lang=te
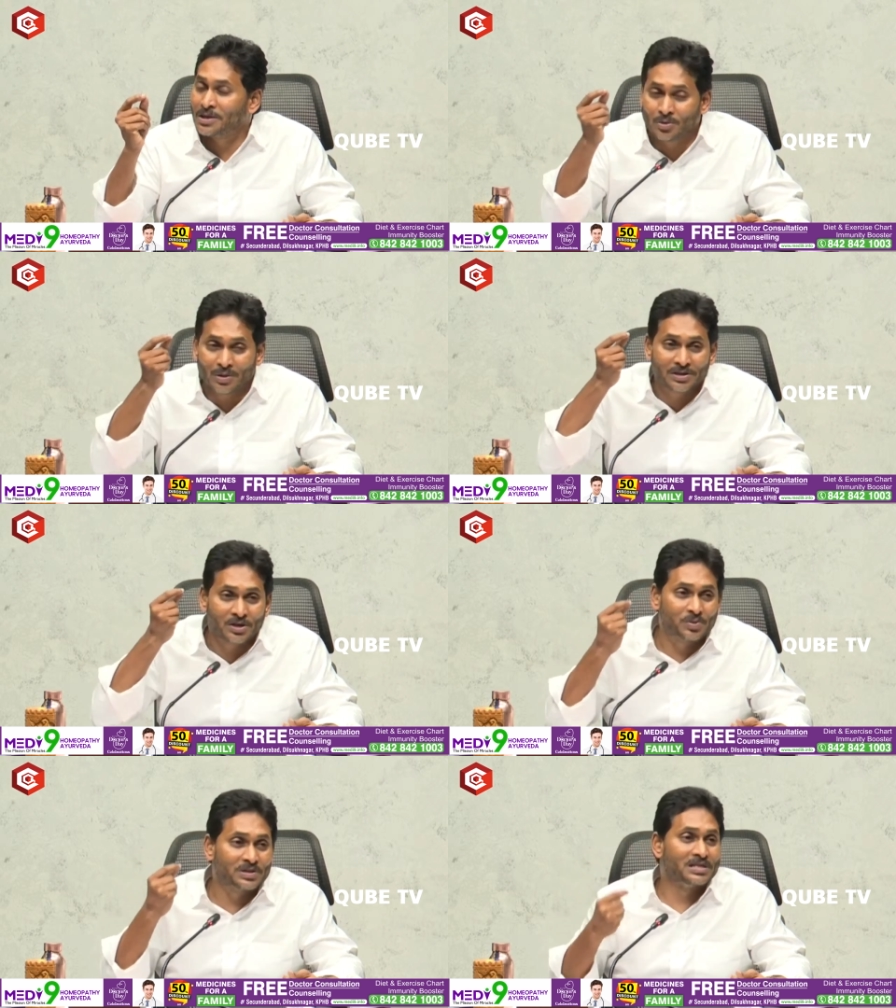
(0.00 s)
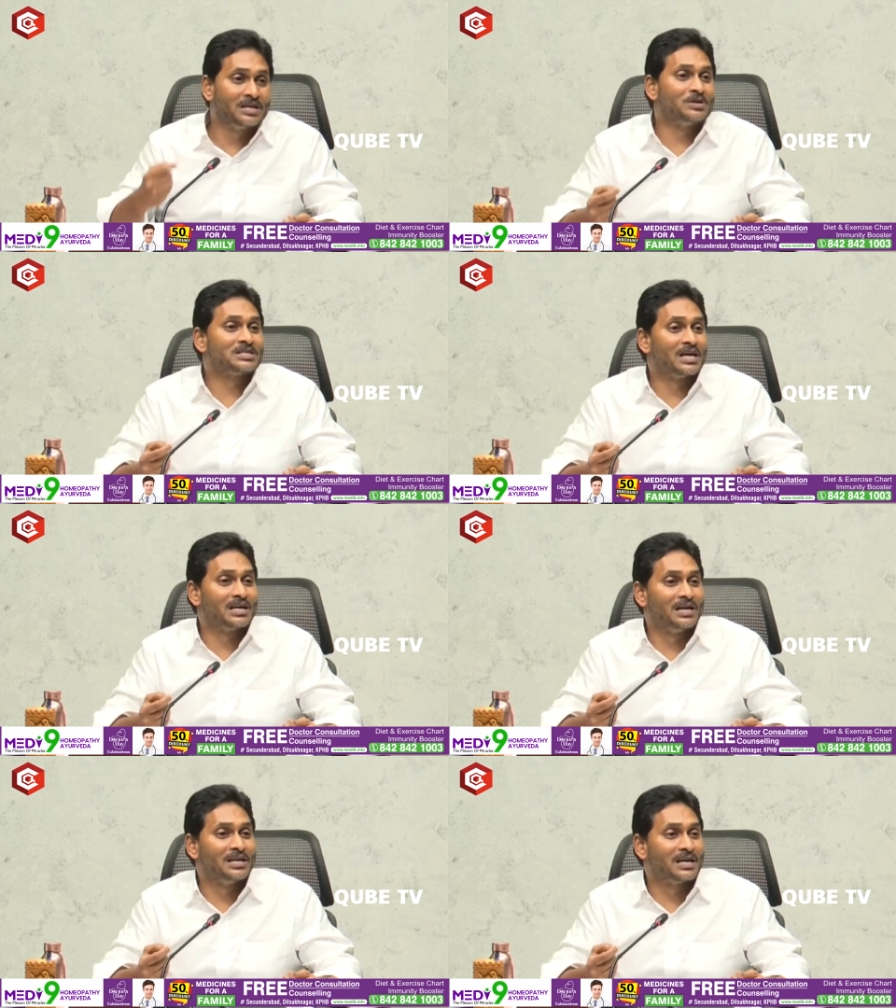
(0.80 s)
తిరుమల తిరుపతి
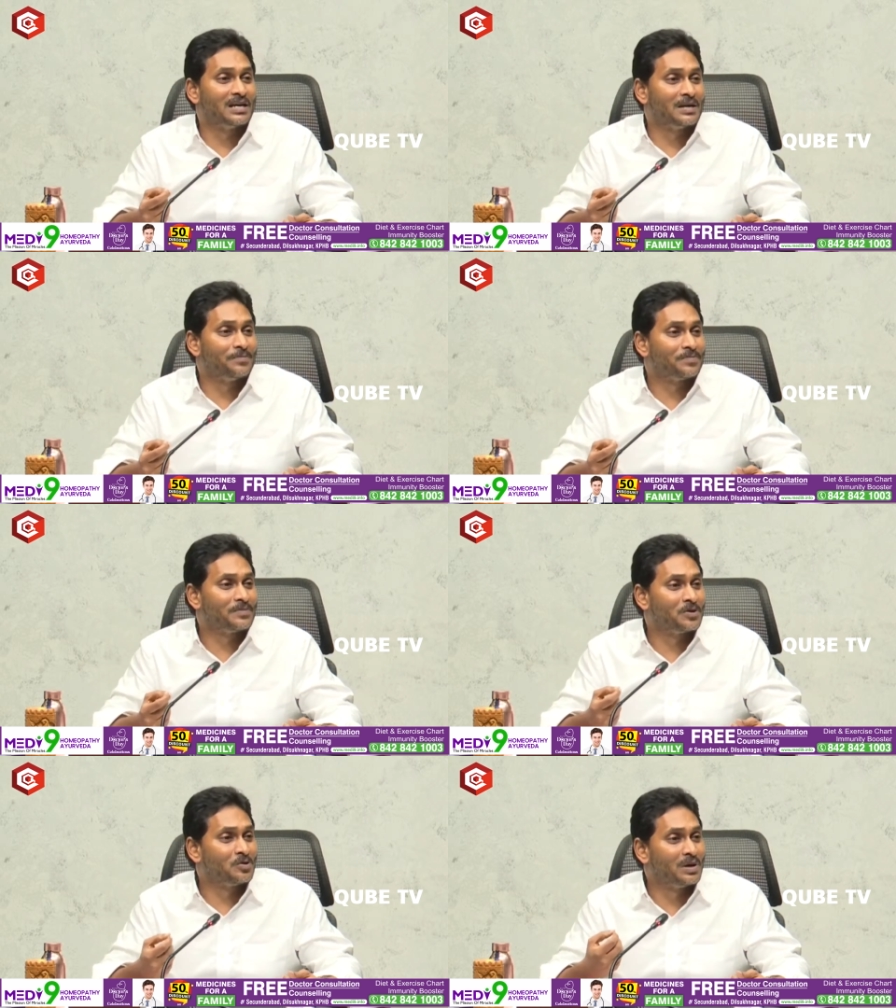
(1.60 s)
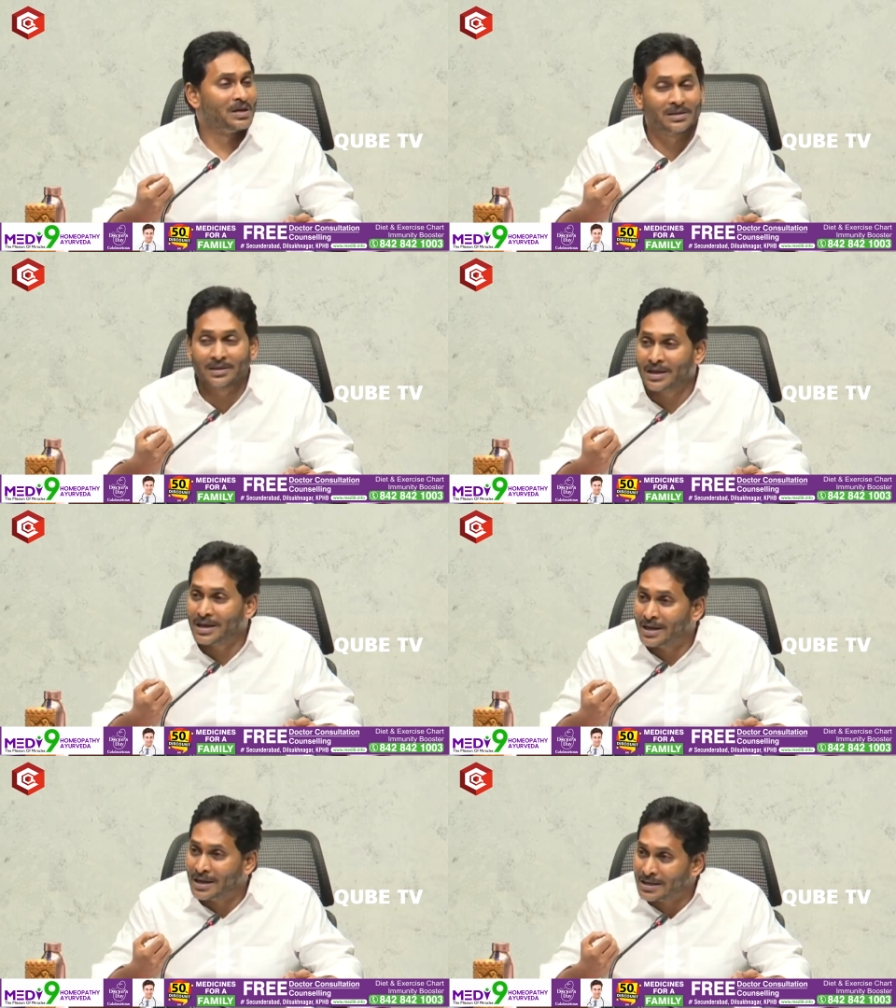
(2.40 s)
దేవస్థానానికి తిరుమల
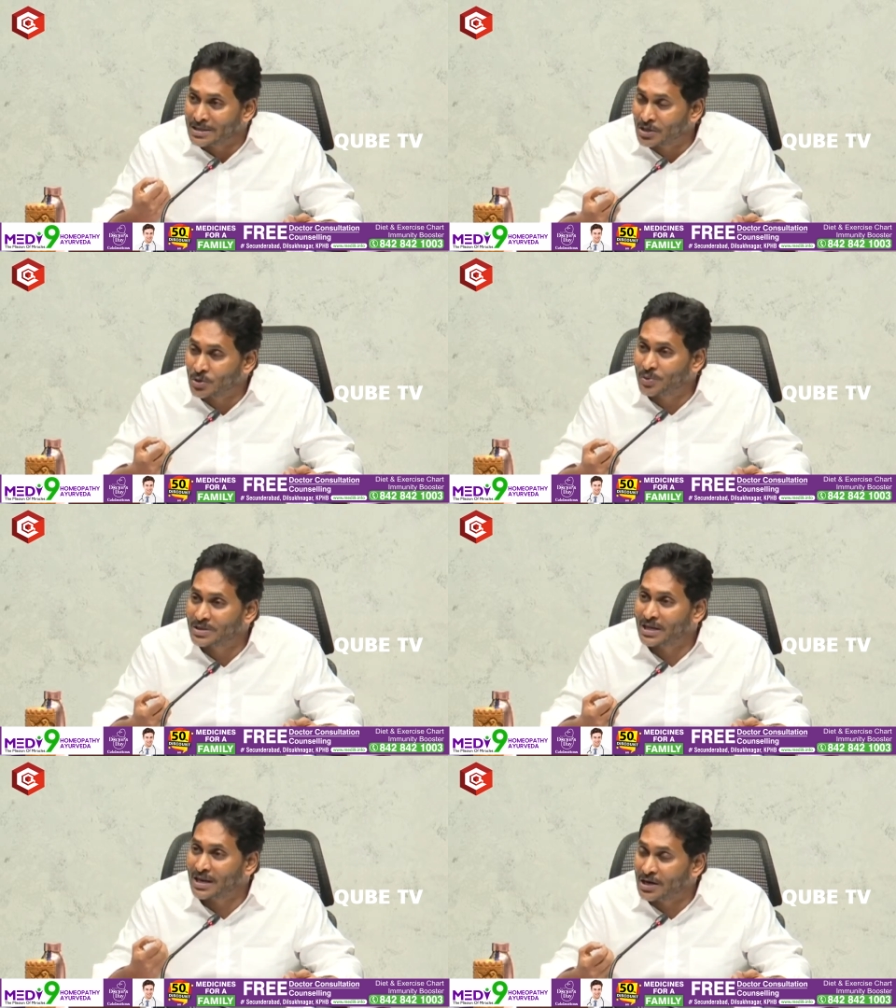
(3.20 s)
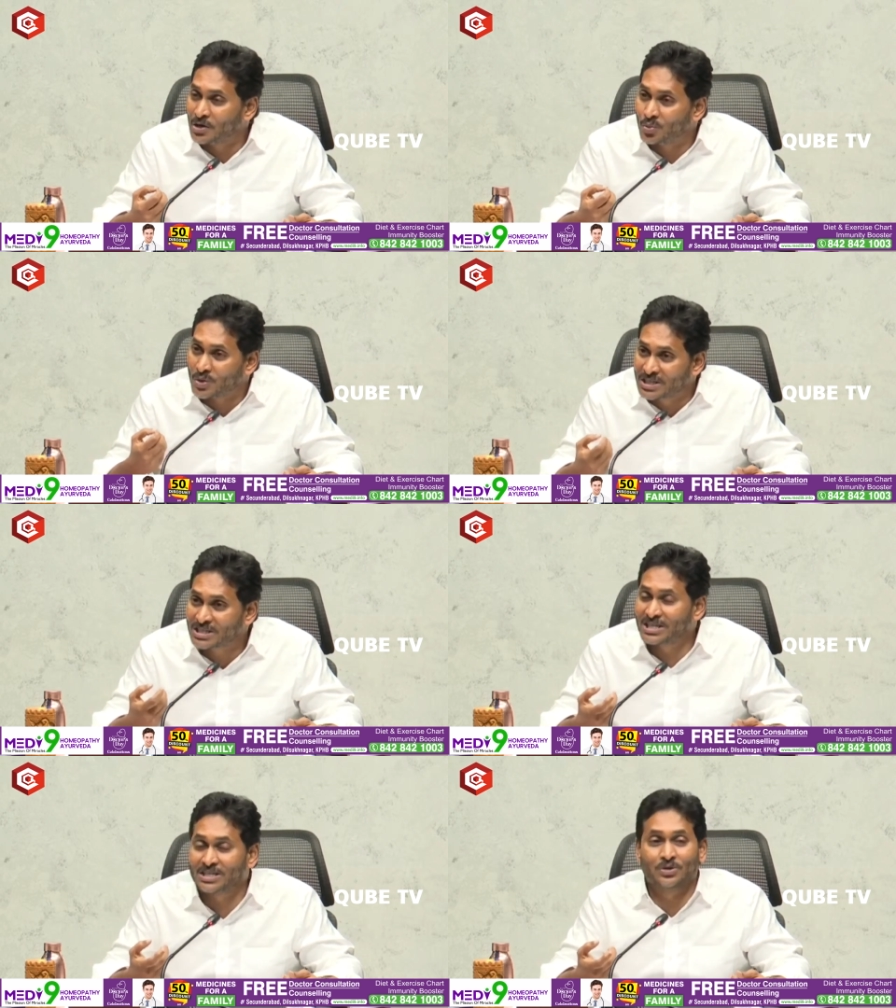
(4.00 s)
తిరుపతి లడ్డు
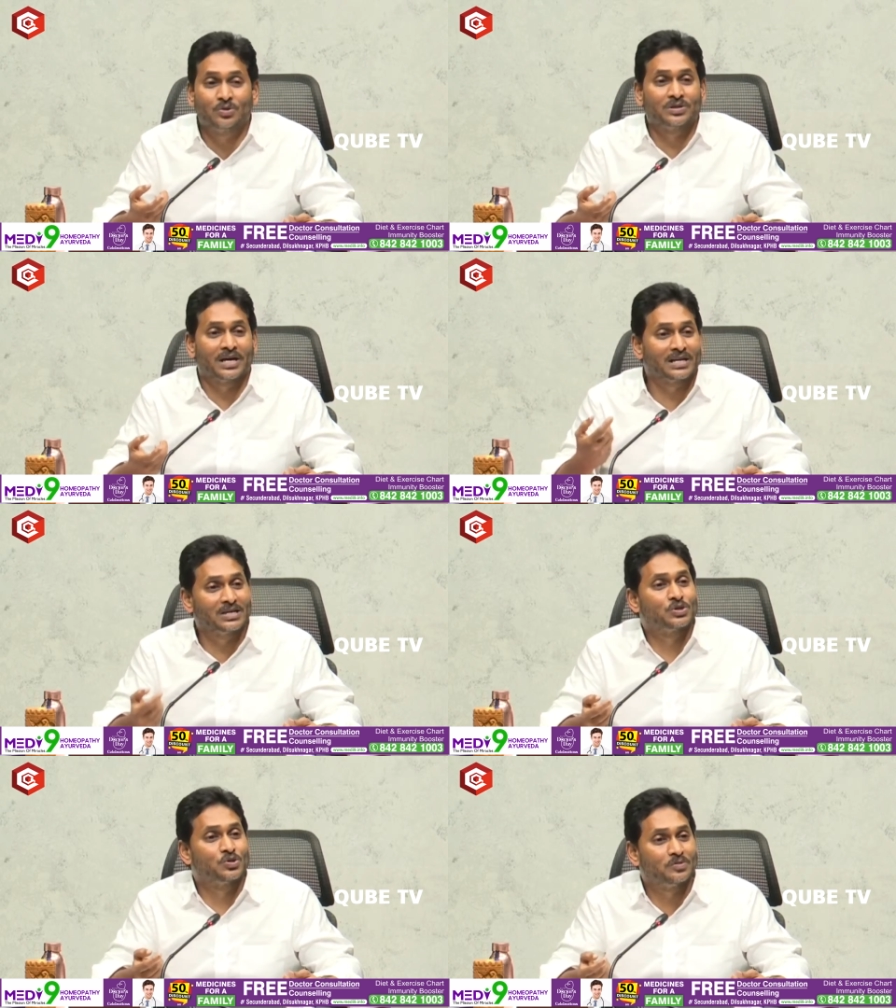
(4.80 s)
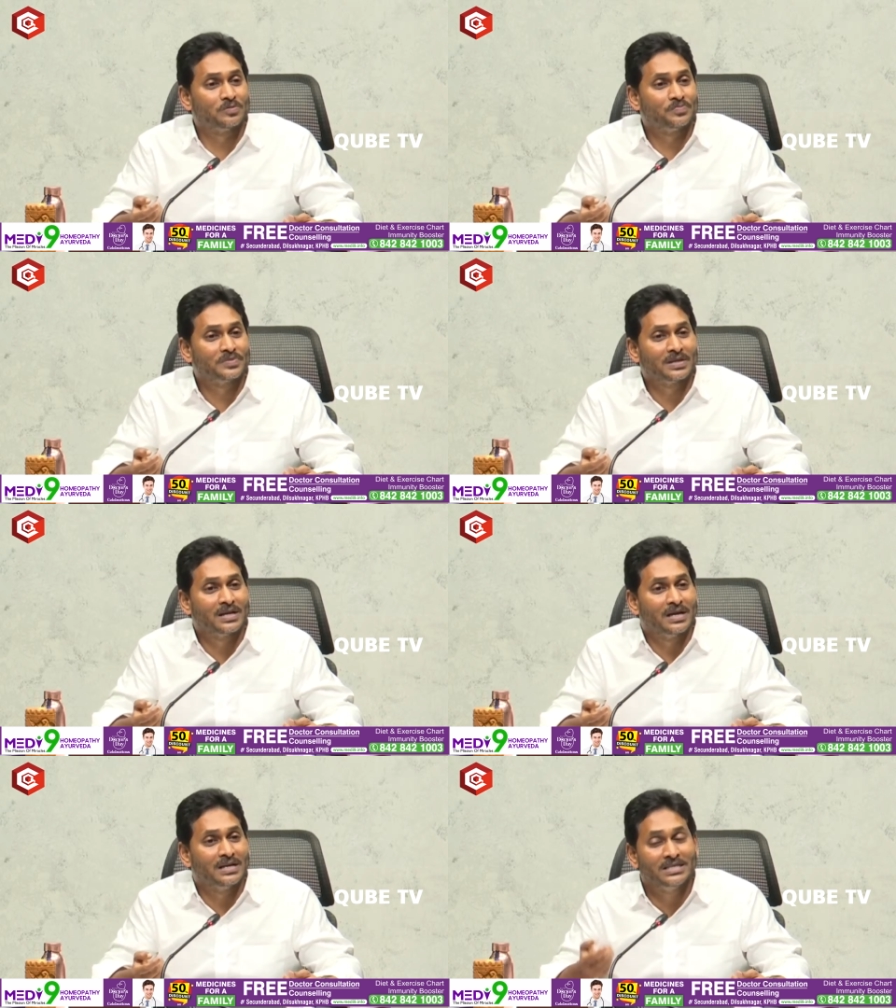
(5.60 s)
విశిష్టతకు తగ్గిస్తూ
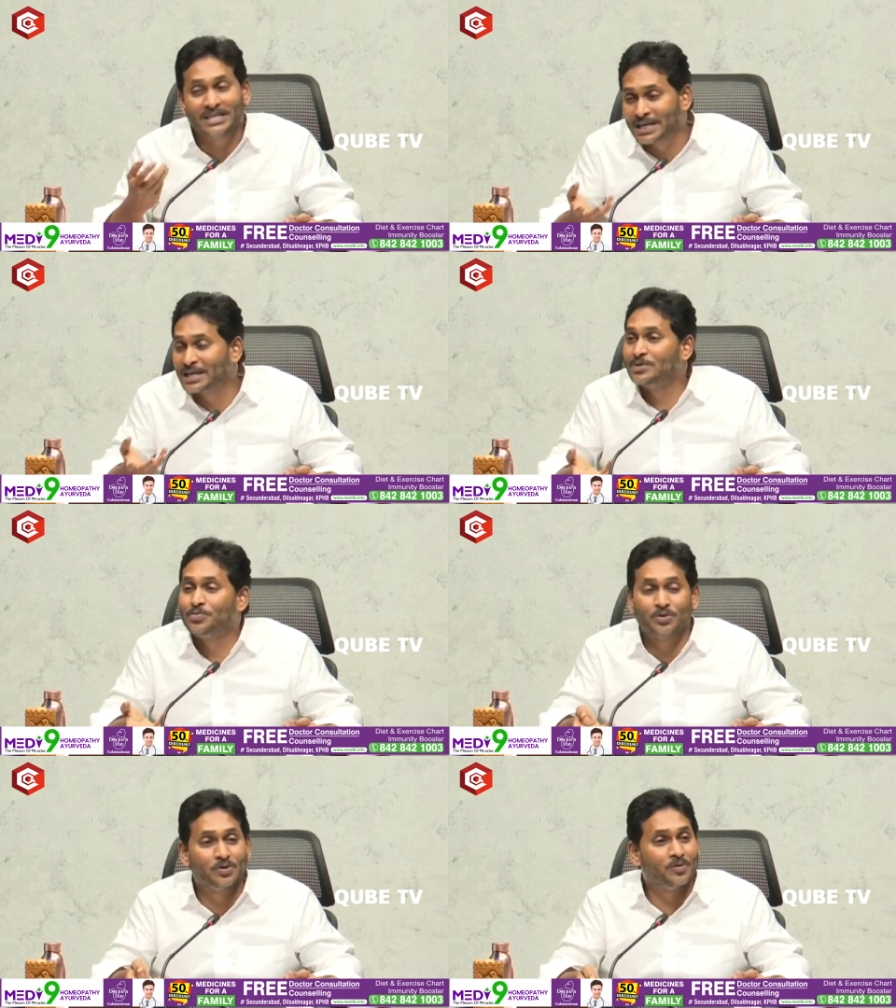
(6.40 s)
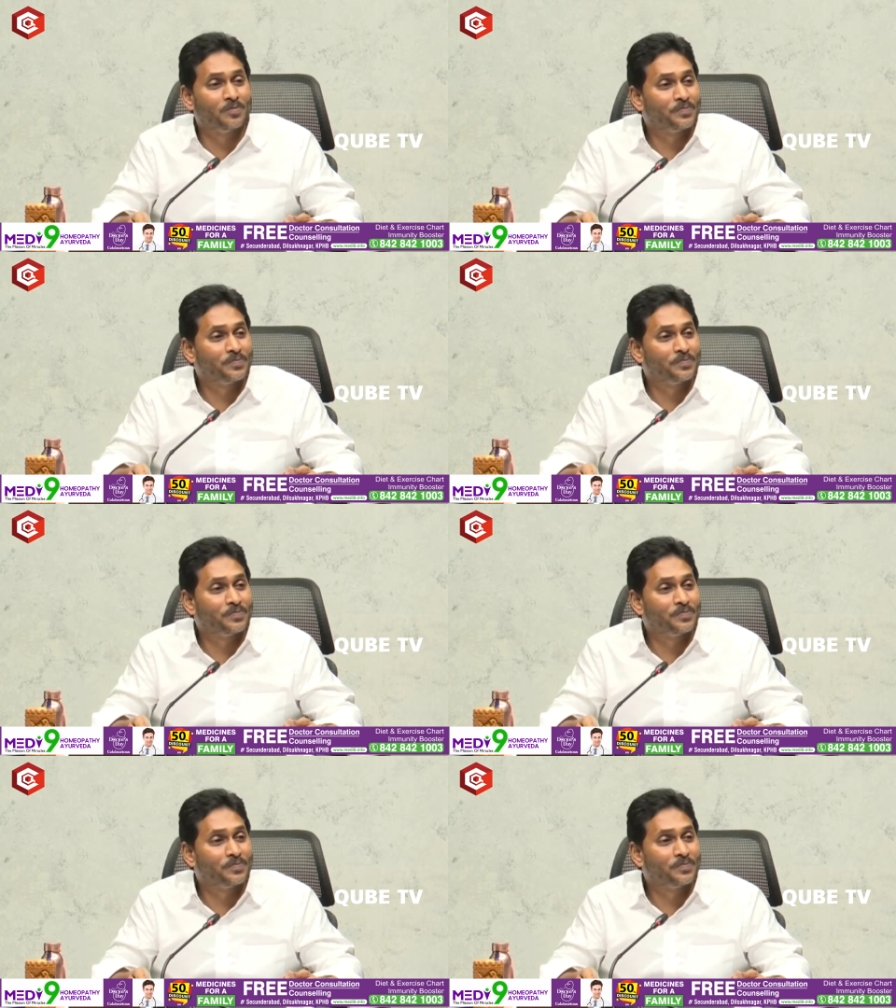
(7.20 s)
జరిగినప్పుడు